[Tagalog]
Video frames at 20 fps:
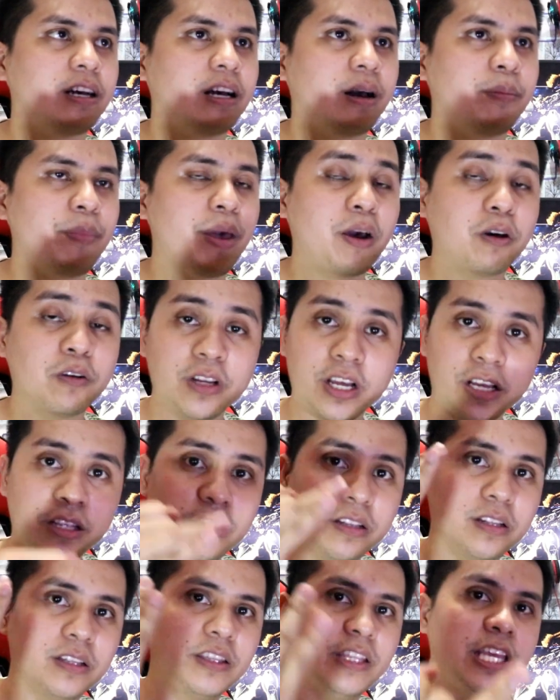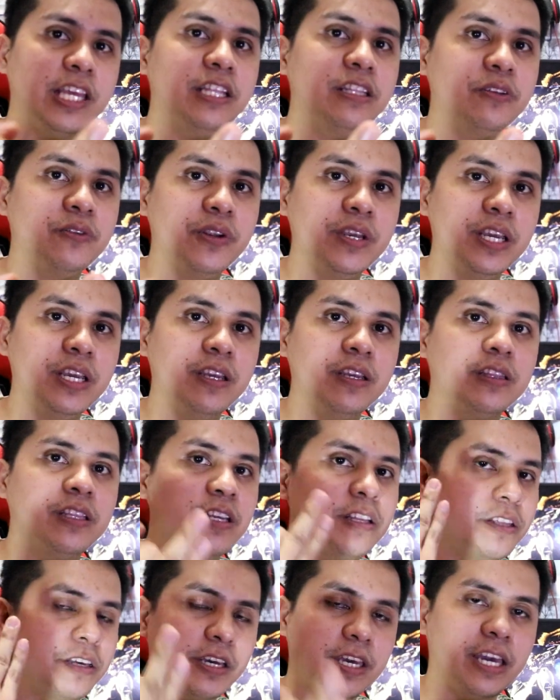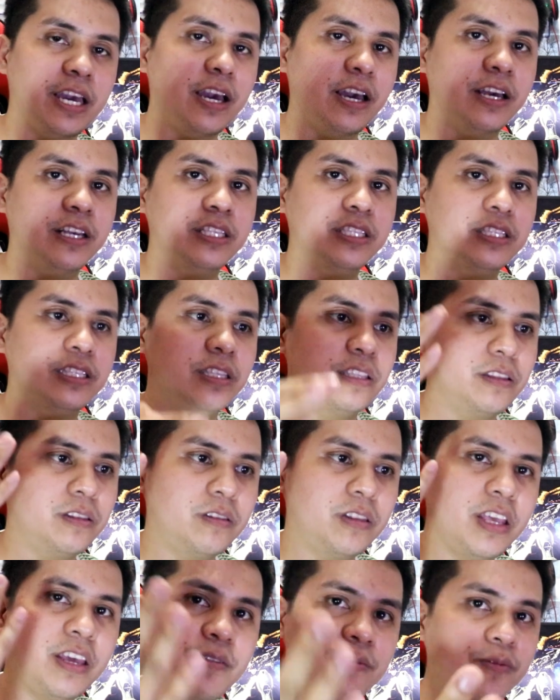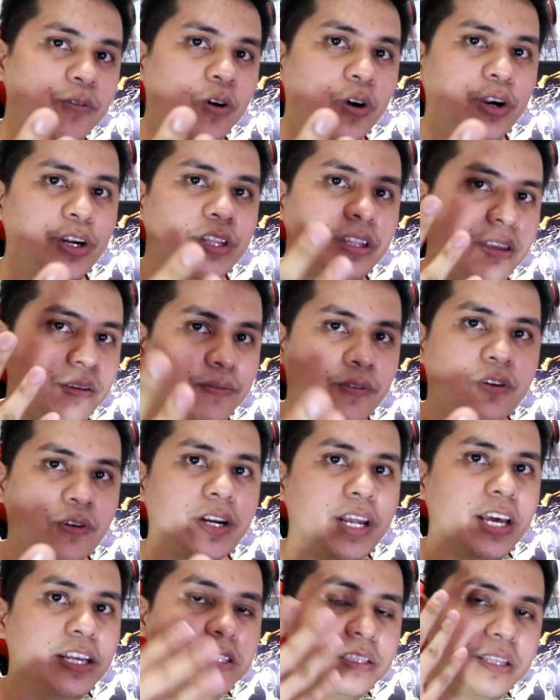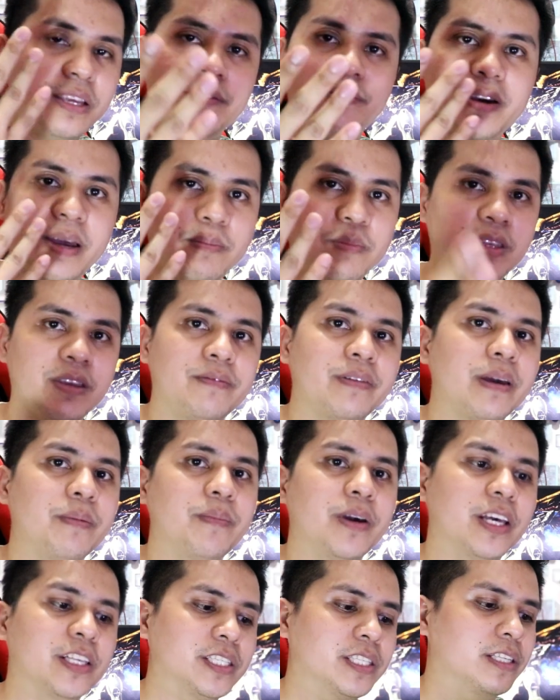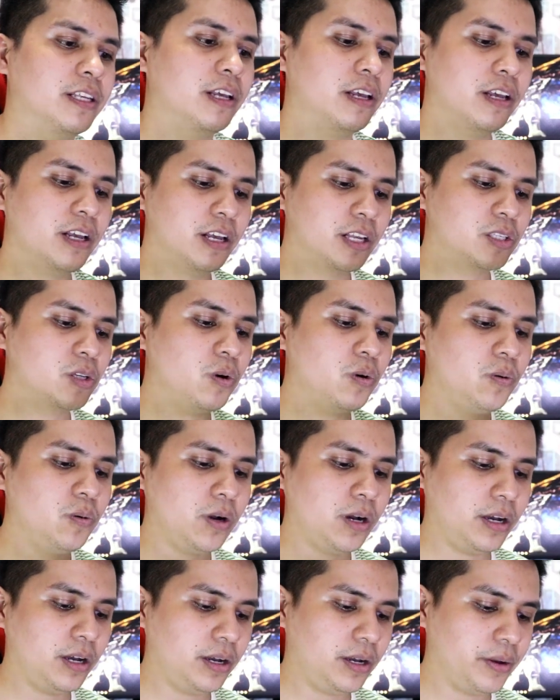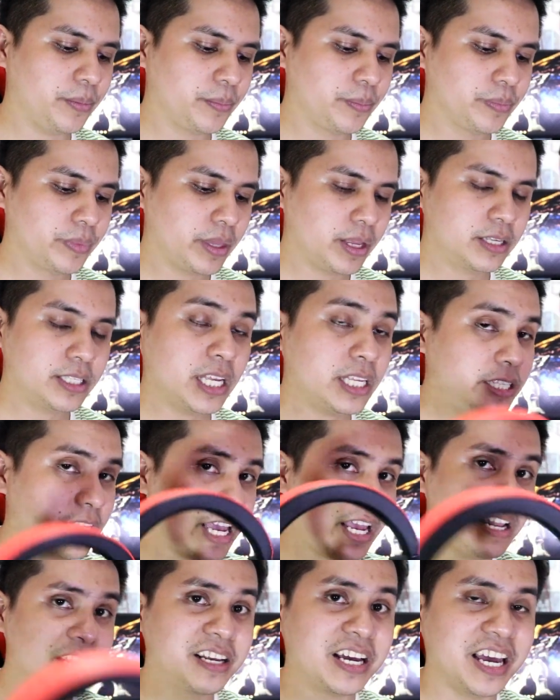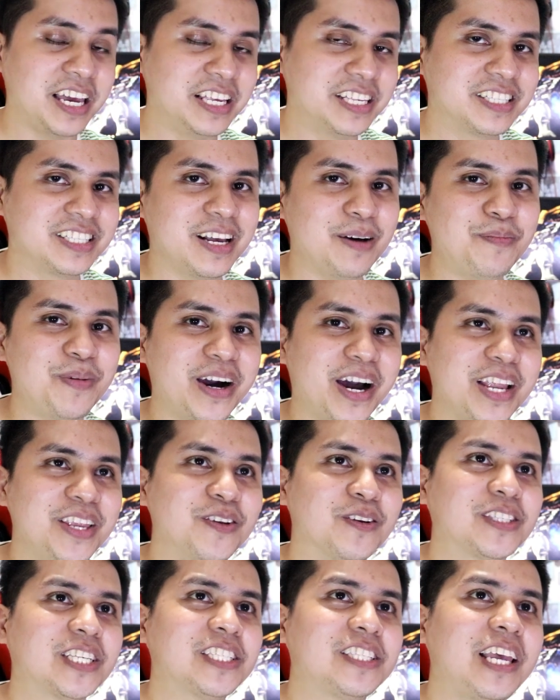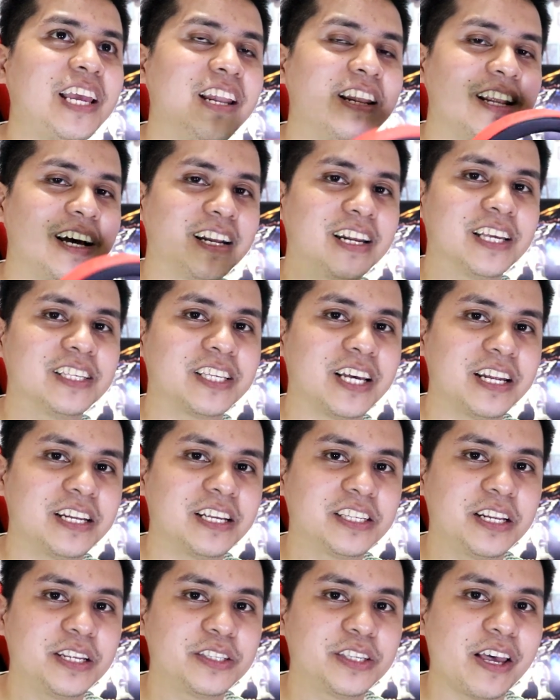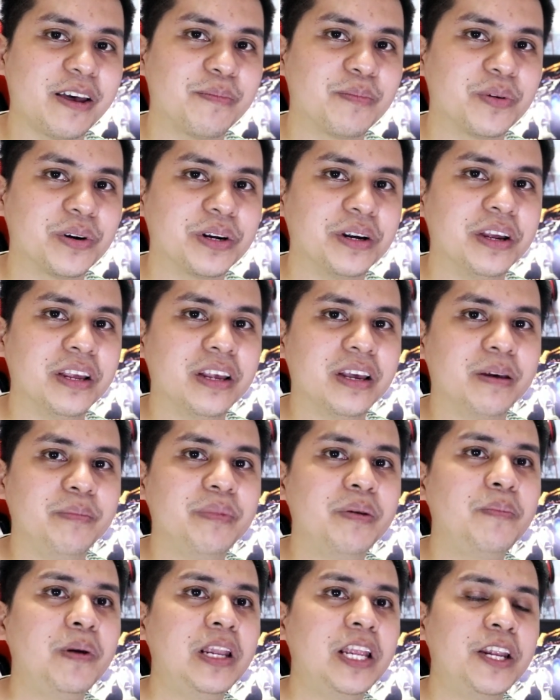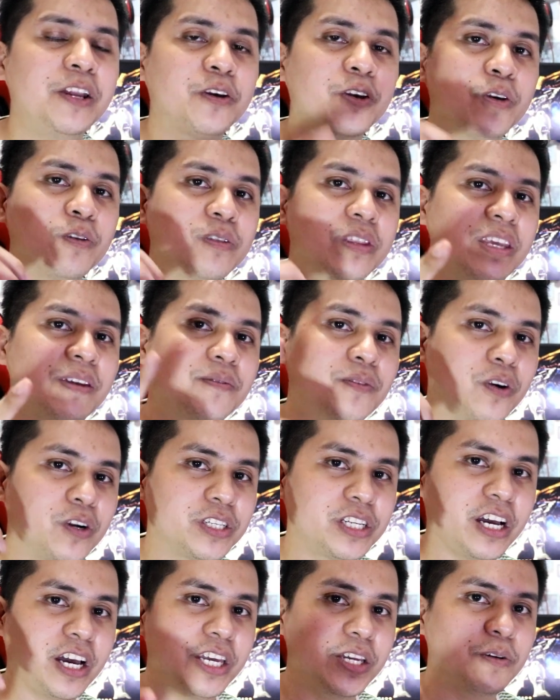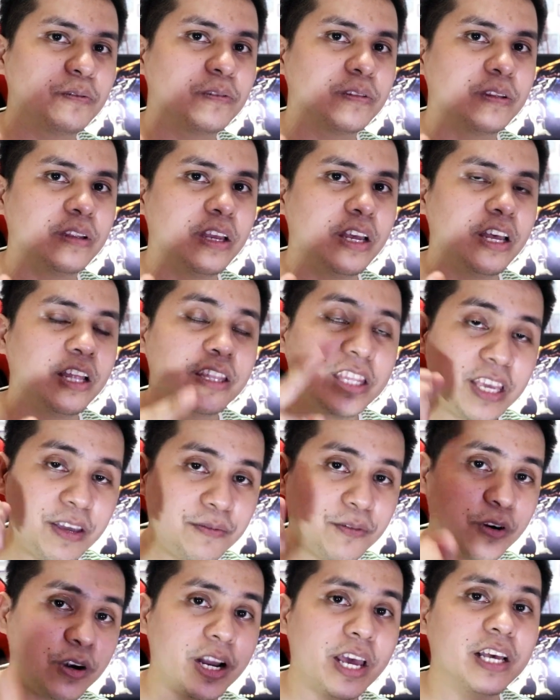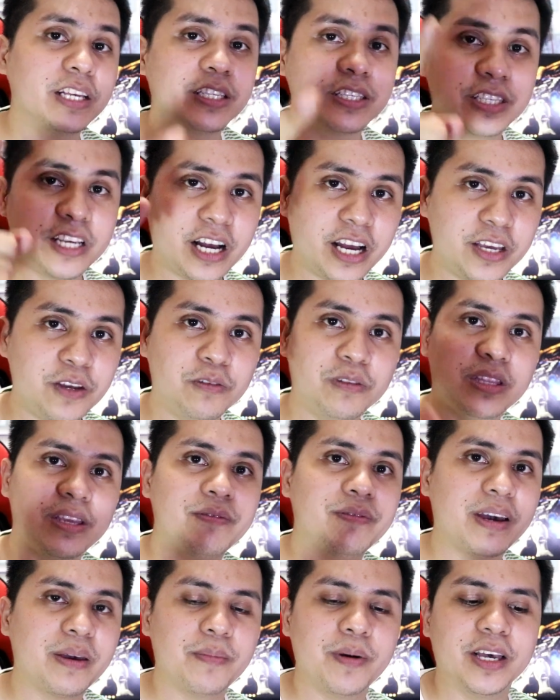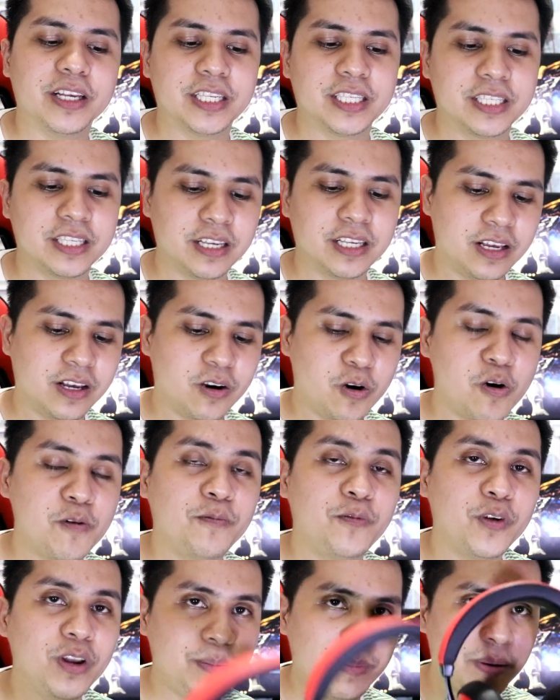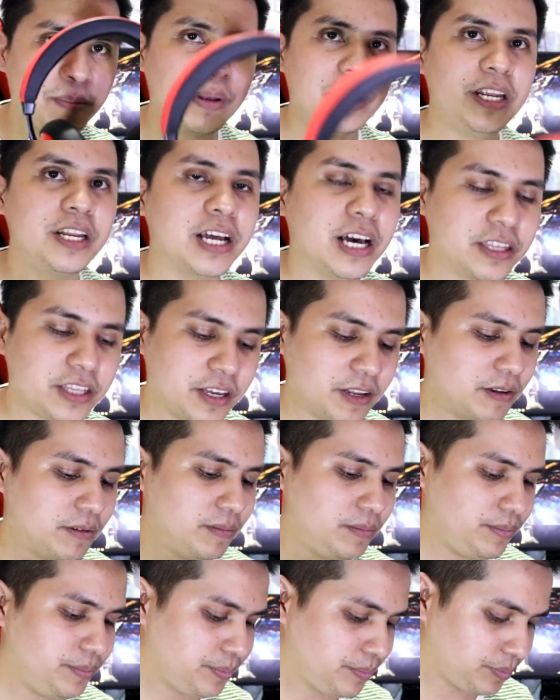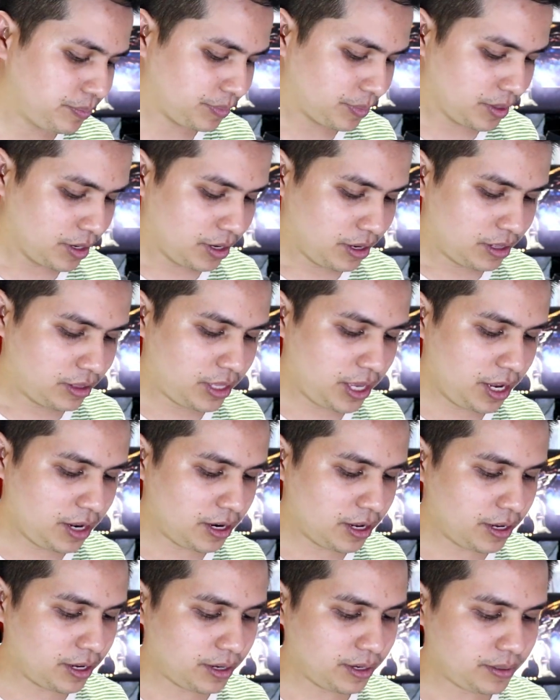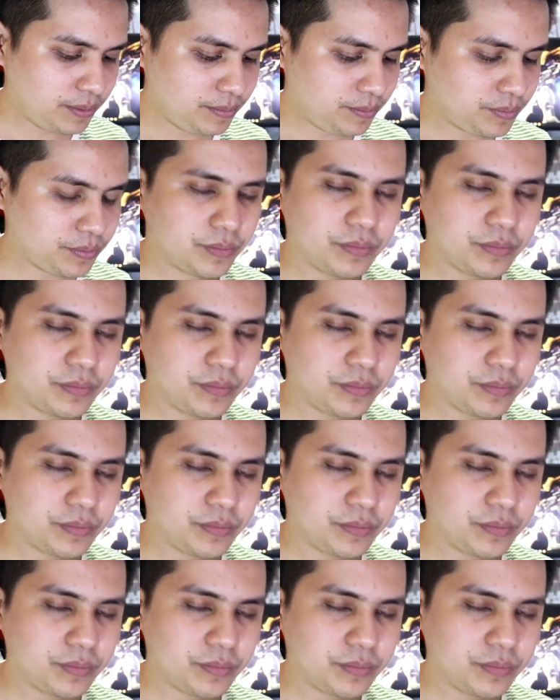uh, meron ng T3, T3S, T4, T4S, T5, T5S. So, uh, sa sale guys, abangan nyo, sa sale ng Lazada sa December, bibilhin ko yung T4 tsaka yung T4S tsaka yung T5S. Hopefully mabili natin. Then, uh, ah,